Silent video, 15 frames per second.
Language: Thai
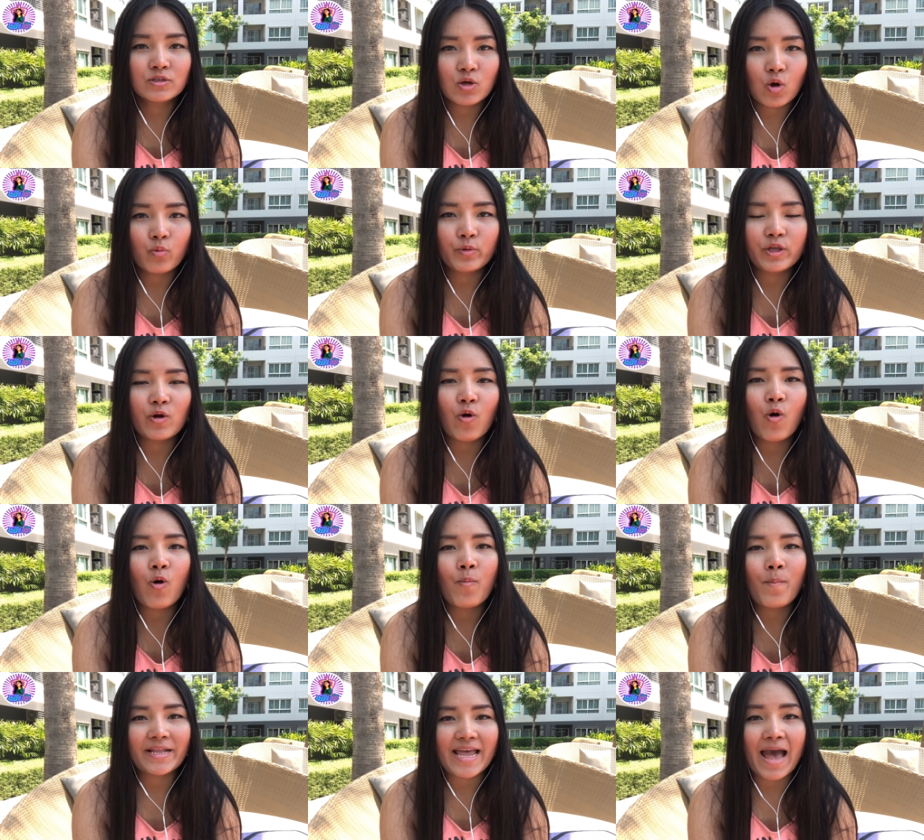ส่งวิดีโอ
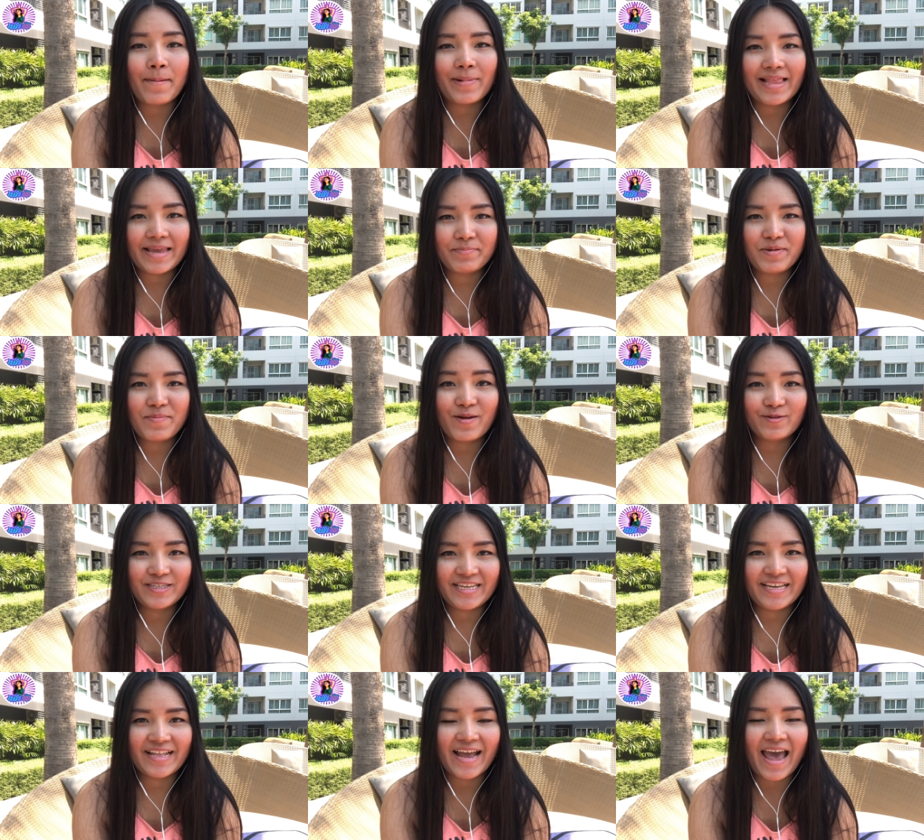มาถามอะไรพี่แมว
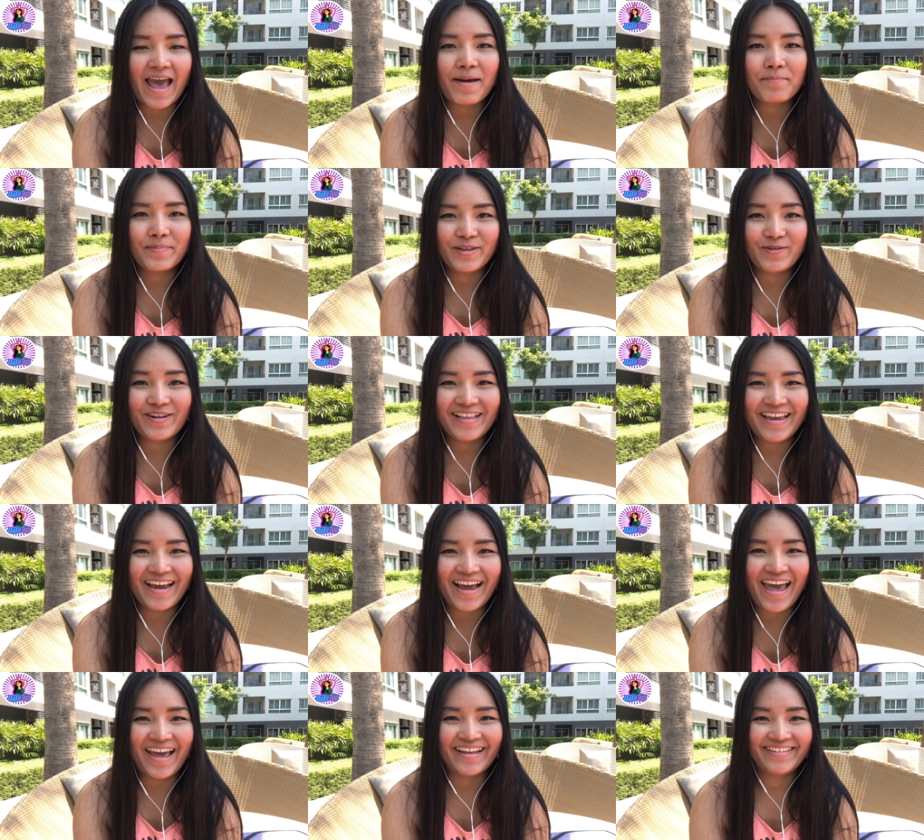สีนะคะไปดูกันเล
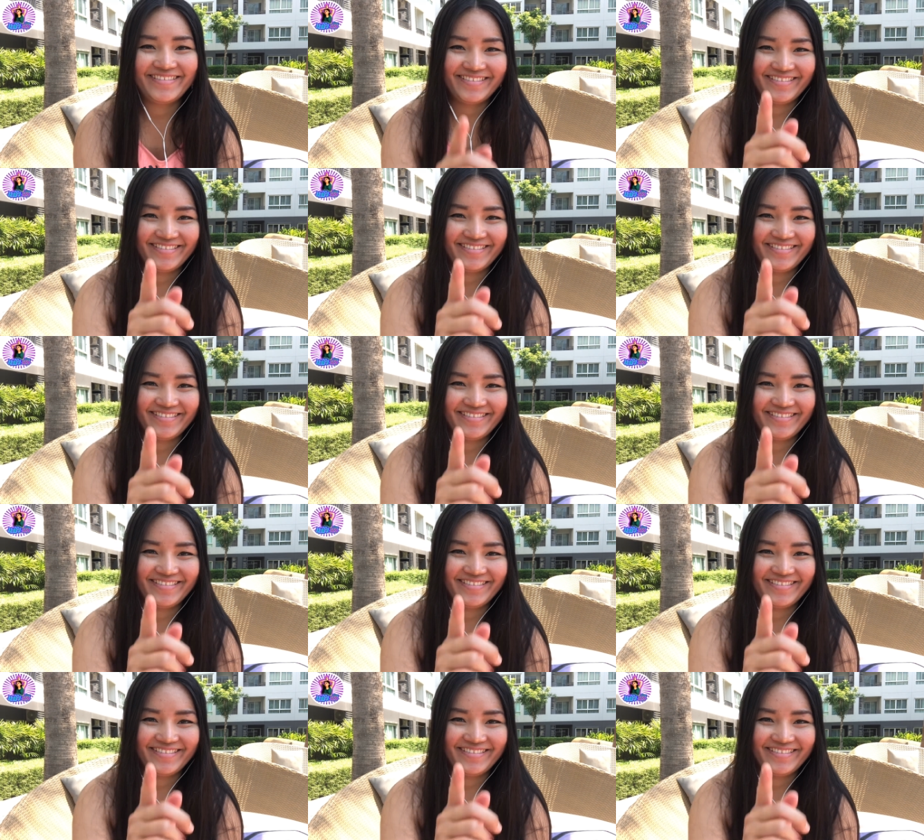ยค่ะ